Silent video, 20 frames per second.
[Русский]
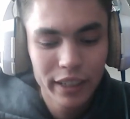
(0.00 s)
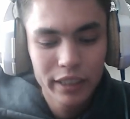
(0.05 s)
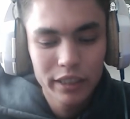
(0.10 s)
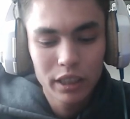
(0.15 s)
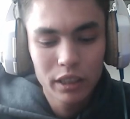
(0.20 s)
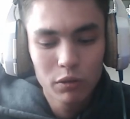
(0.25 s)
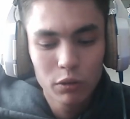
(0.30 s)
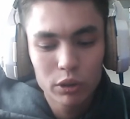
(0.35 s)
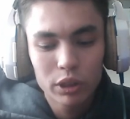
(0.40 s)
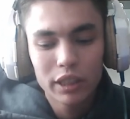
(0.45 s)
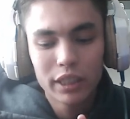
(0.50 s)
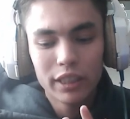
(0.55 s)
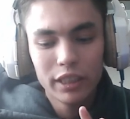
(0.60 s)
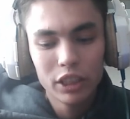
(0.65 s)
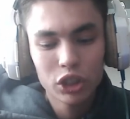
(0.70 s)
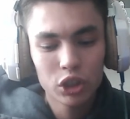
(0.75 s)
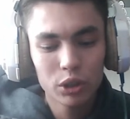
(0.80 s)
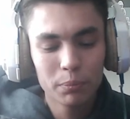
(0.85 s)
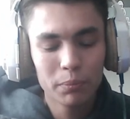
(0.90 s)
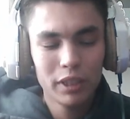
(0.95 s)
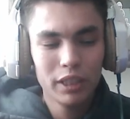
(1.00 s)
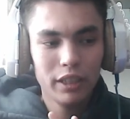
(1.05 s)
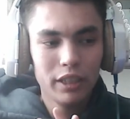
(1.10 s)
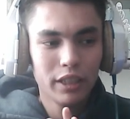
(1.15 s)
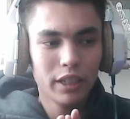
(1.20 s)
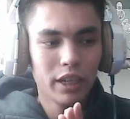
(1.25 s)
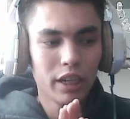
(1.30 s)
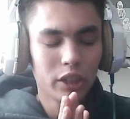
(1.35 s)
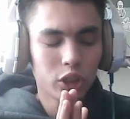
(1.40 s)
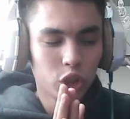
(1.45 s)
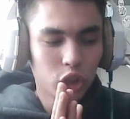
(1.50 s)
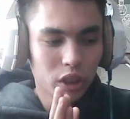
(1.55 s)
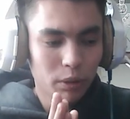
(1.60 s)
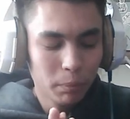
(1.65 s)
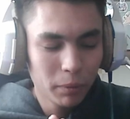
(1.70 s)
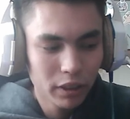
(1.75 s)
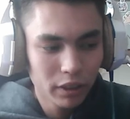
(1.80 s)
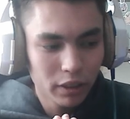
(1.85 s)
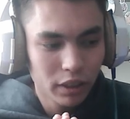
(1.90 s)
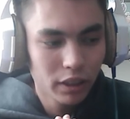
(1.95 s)
Так вот, какие же мои
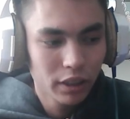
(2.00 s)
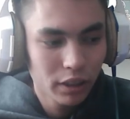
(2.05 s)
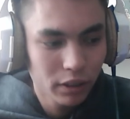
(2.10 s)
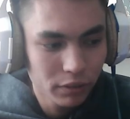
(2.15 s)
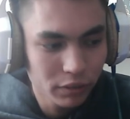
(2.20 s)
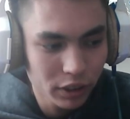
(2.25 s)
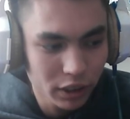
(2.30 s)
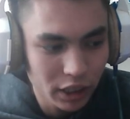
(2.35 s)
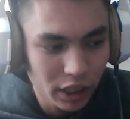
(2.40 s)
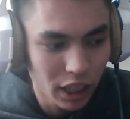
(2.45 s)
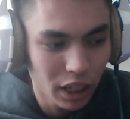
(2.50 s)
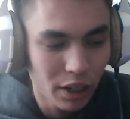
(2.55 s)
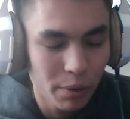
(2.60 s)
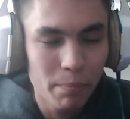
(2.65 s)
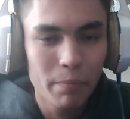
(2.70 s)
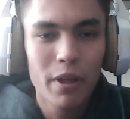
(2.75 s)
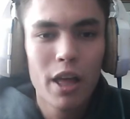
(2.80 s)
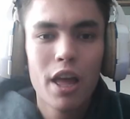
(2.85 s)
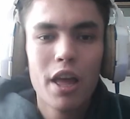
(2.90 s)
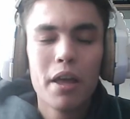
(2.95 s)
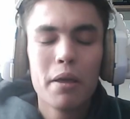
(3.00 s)
ошибки в целом?